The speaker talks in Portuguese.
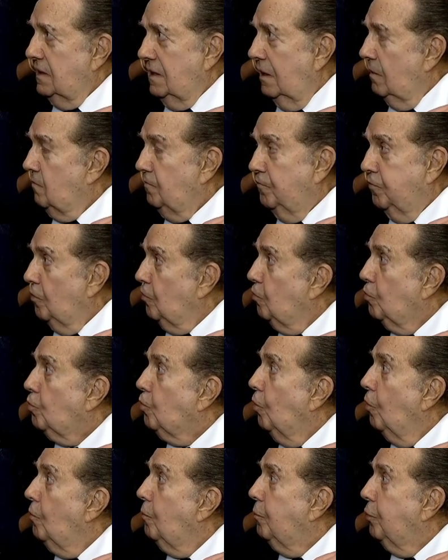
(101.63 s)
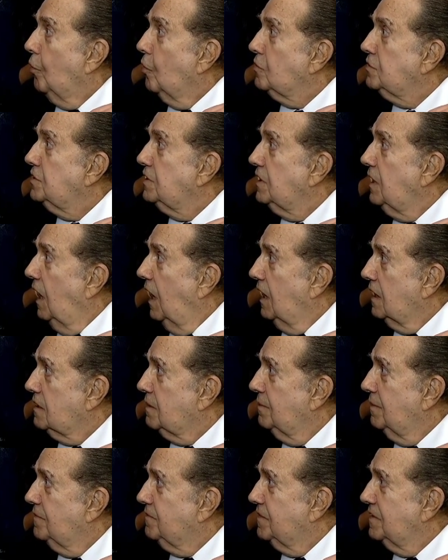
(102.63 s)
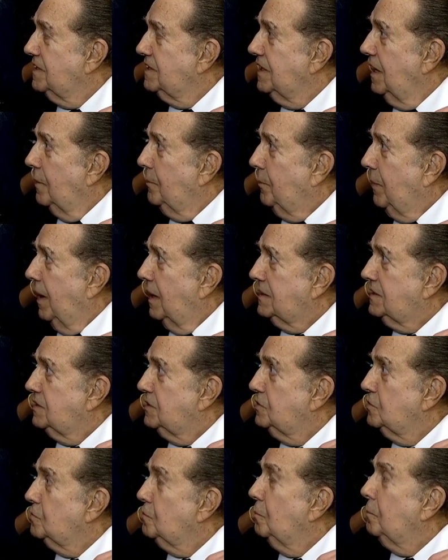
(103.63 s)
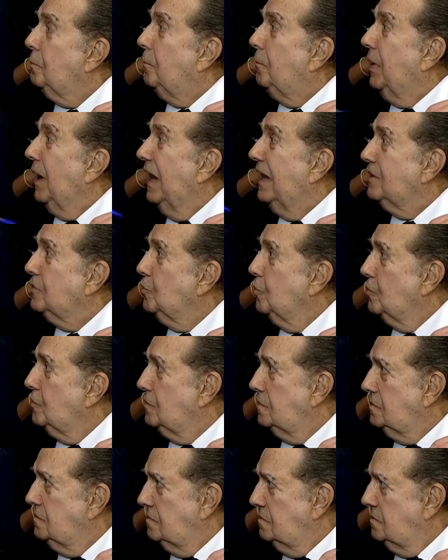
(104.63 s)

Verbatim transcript: Não foi um compor direto, mas fazia parte de um plano